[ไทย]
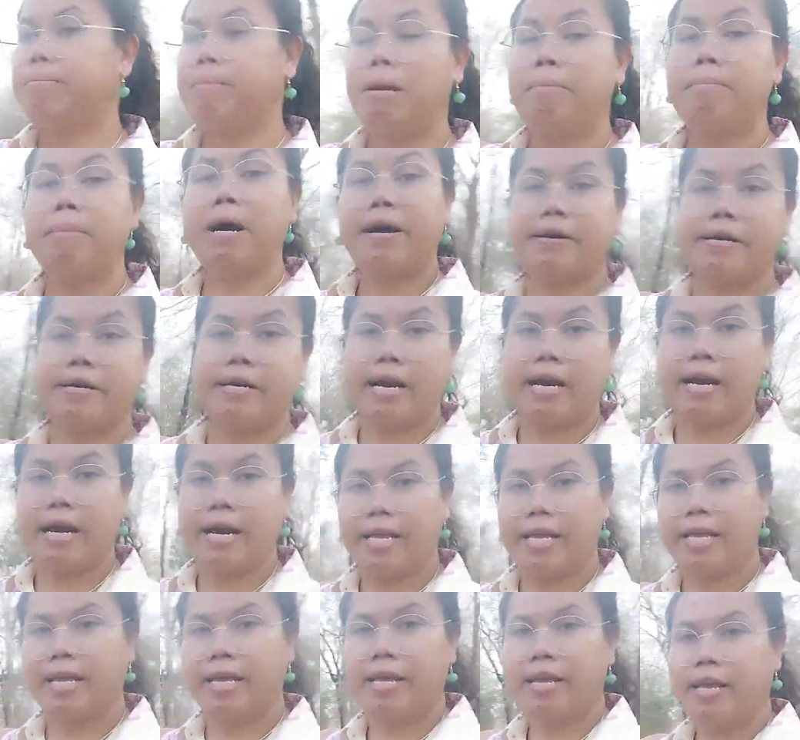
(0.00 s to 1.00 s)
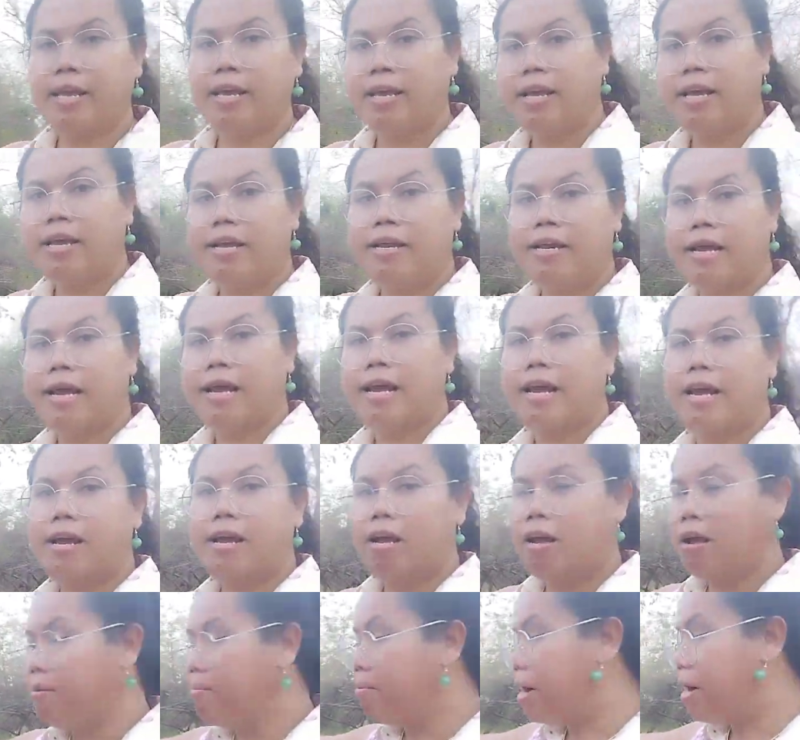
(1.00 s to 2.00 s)
นบารายนะคะ
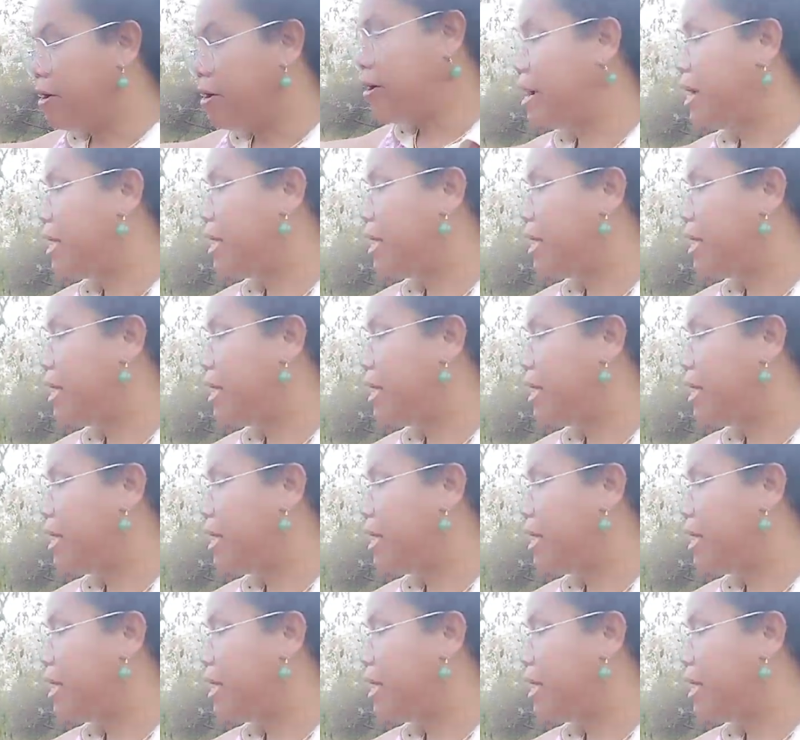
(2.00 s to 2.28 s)
บาราย